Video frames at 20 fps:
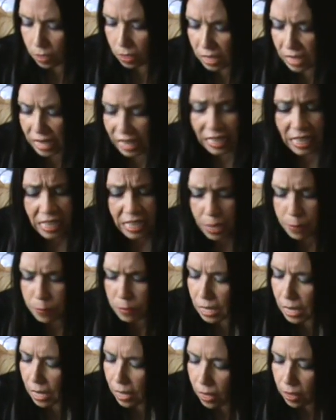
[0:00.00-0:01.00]
En aquella
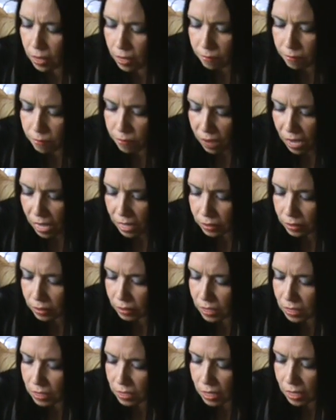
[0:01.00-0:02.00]
mirada de
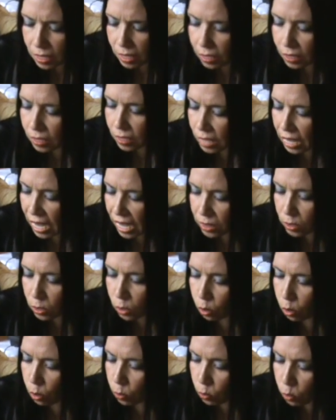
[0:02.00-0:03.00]
infante sigue
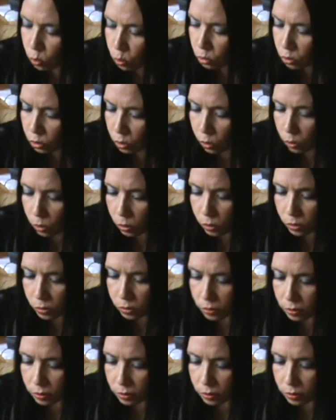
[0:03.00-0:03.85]
girando lo brusco.